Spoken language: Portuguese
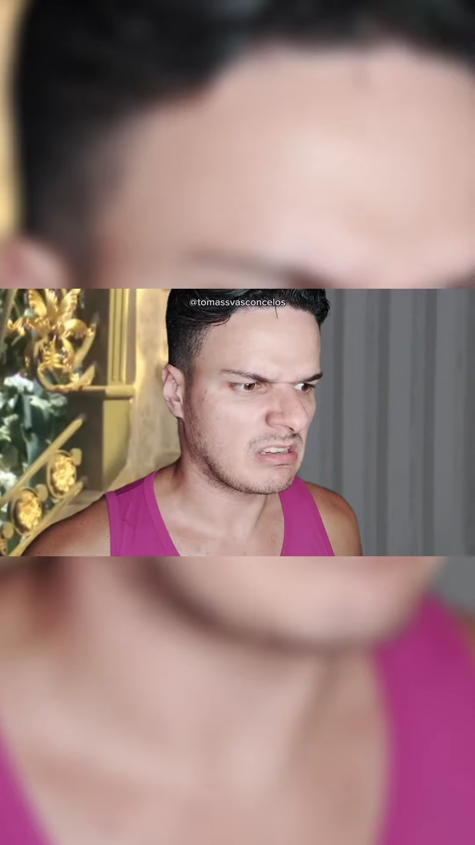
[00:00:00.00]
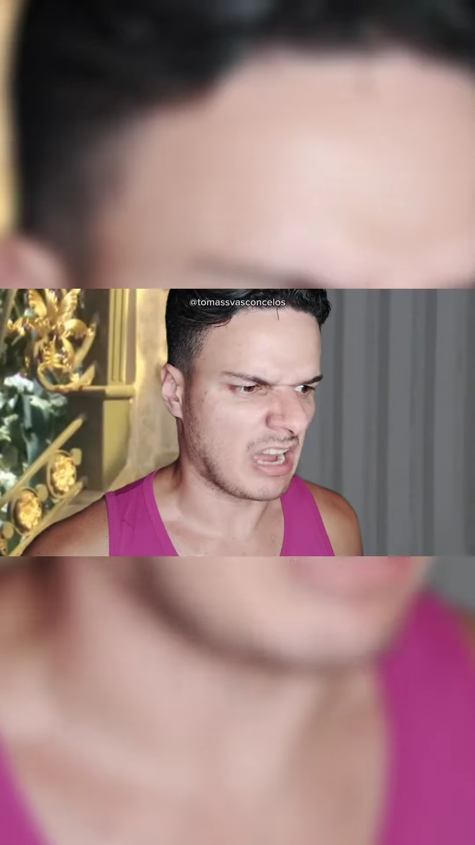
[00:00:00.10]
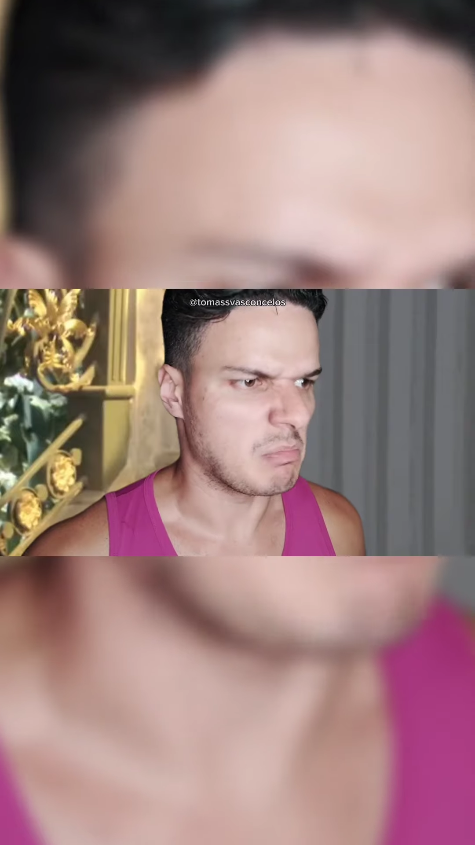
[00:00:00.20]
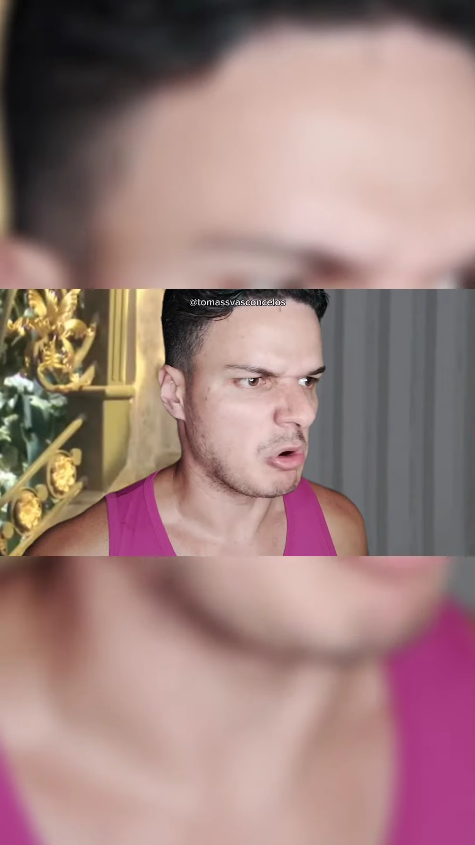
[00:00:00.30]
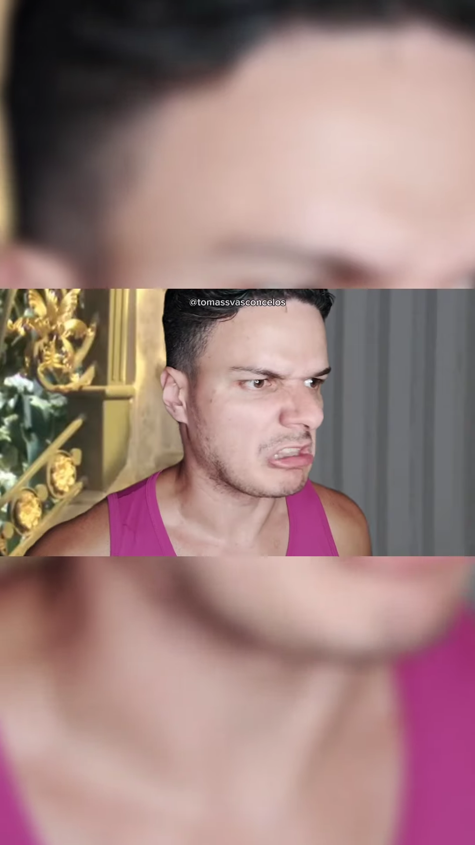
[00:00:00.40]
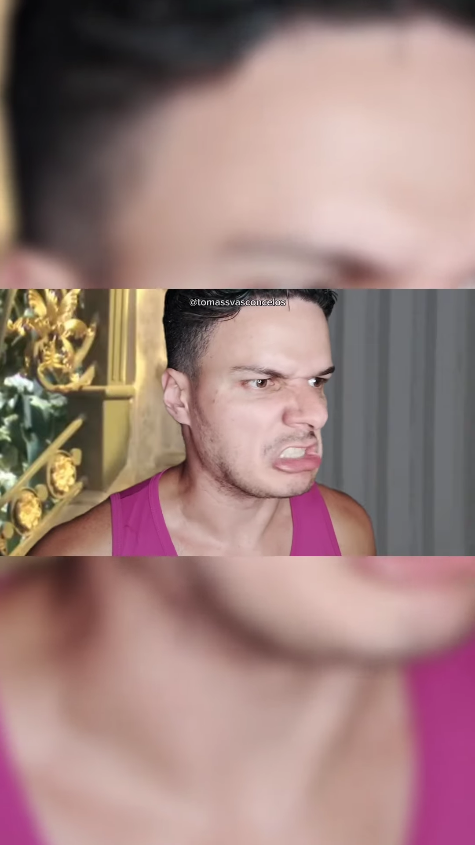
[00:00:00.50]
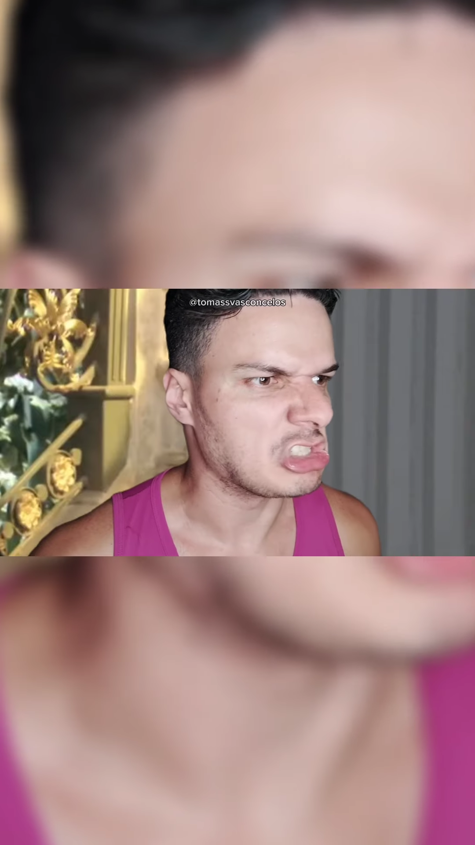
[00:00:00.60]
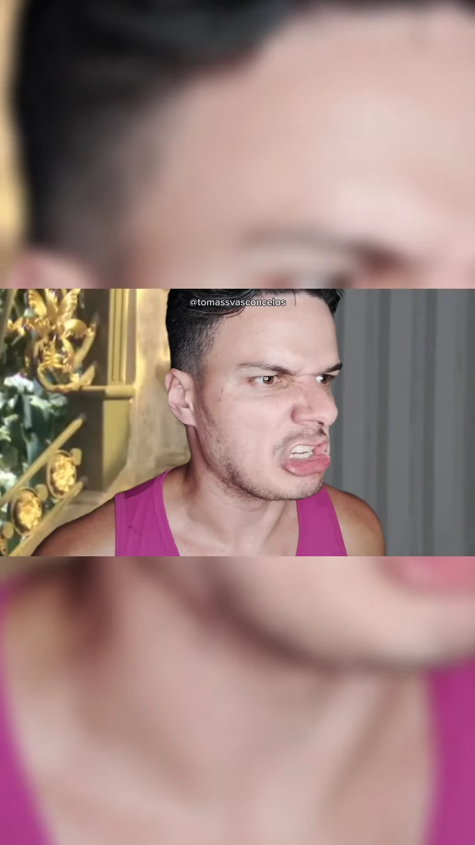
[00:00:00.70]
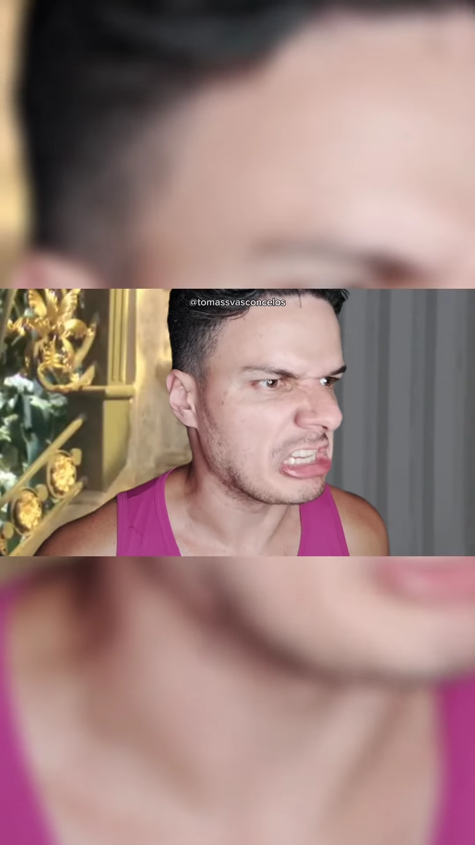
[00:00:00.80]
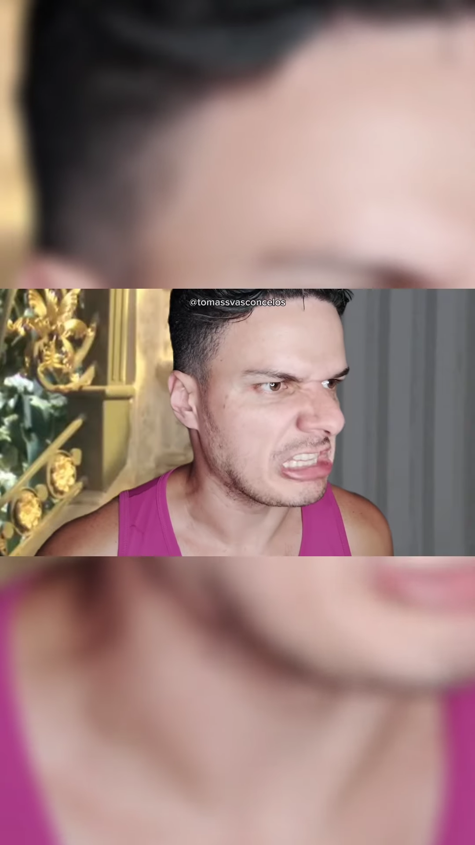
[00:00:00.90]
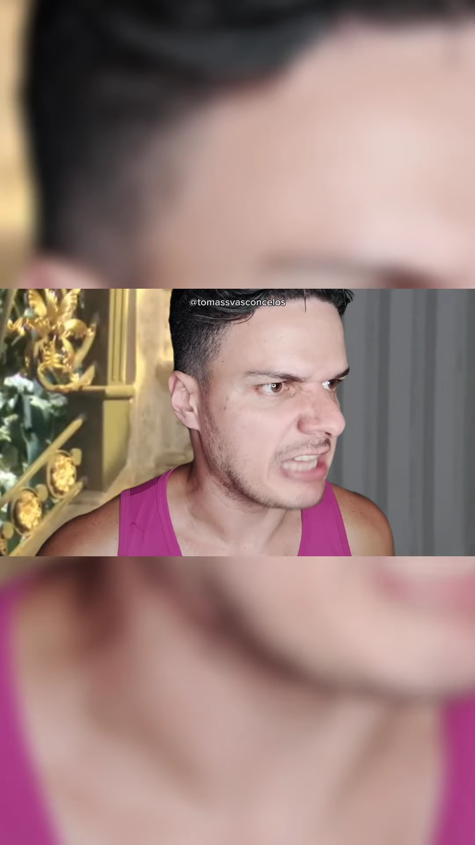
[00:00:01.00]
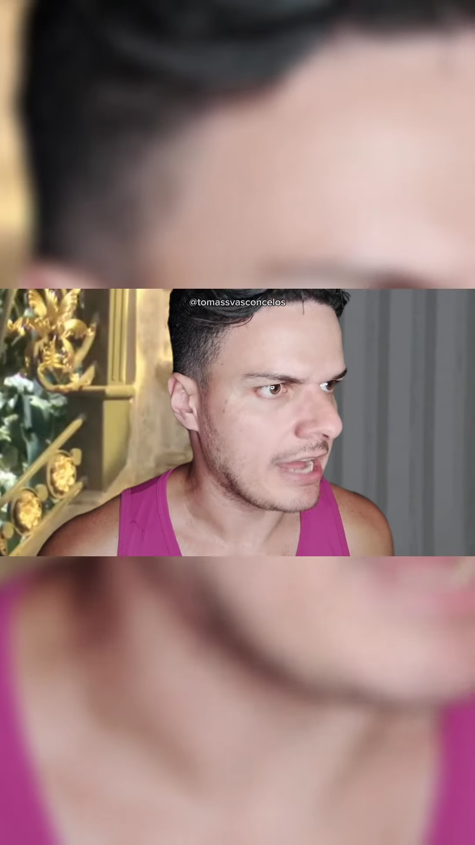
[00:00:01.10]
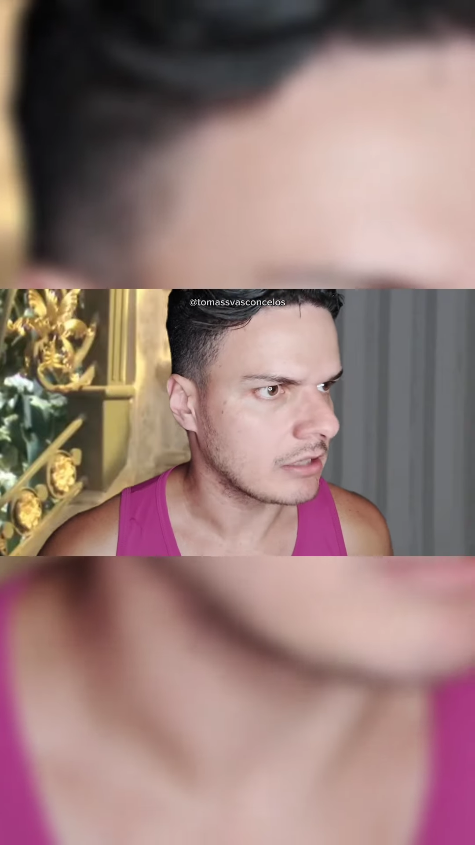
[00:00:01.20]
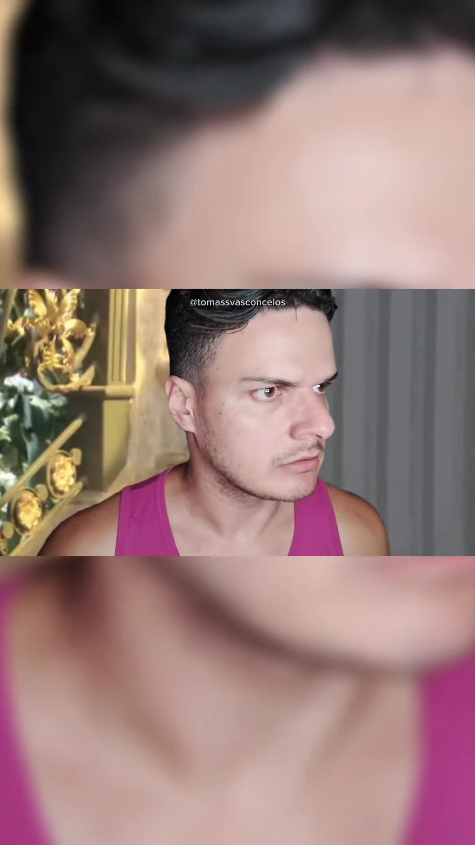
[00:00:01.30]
Cabocla enxerida.